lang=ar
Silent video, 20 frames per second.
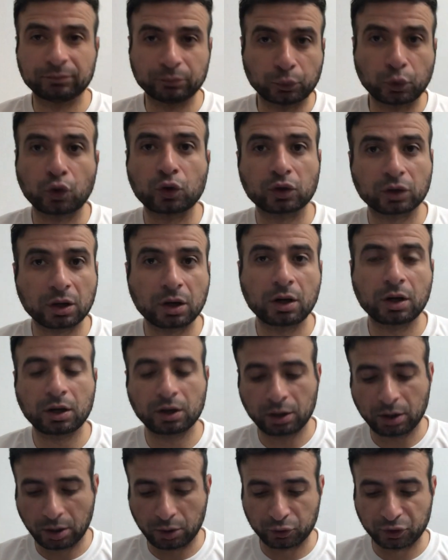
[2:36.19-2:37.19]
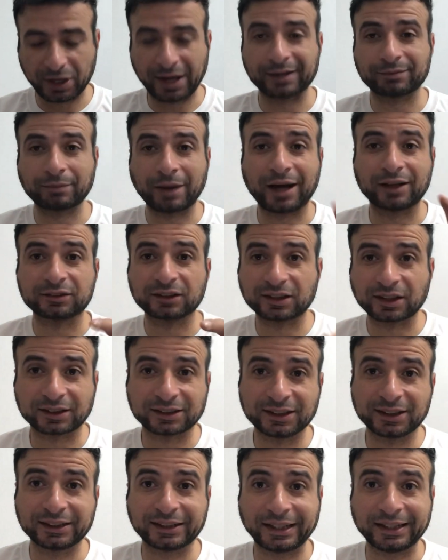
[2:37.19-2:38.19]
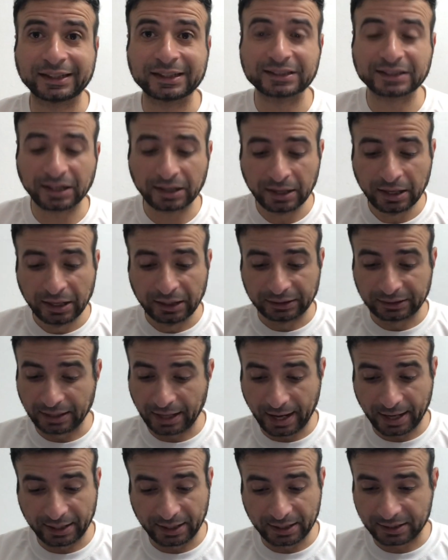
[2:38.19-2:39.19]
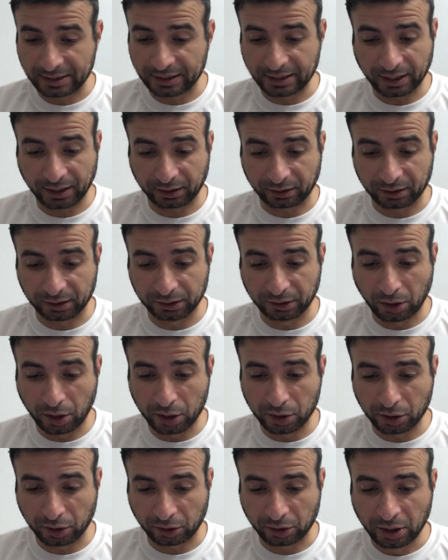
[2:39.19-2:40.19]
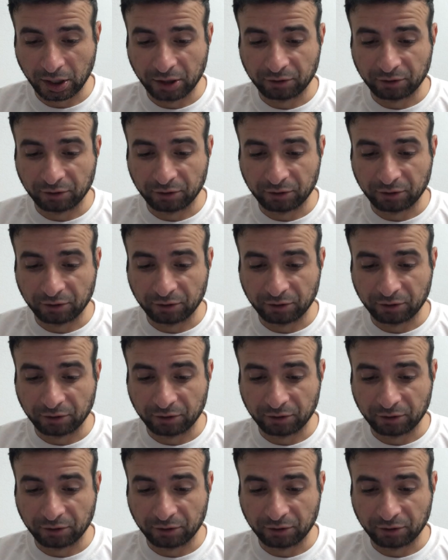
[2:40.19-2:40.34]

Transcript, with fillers: بكره او ساعه ما حضرتك تيجي تحجزها تلاقي السعر اتغير